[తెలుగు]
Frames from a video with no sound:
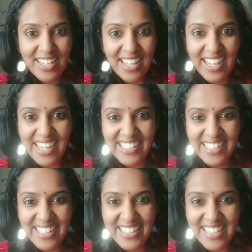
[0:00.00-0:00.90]

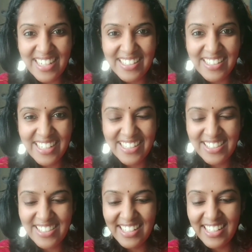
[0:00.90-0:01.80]
వాటిని మన నోట్లో
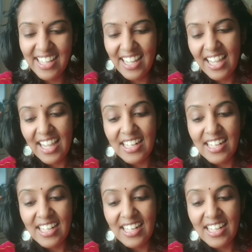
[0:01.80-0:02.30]
వేసుకొని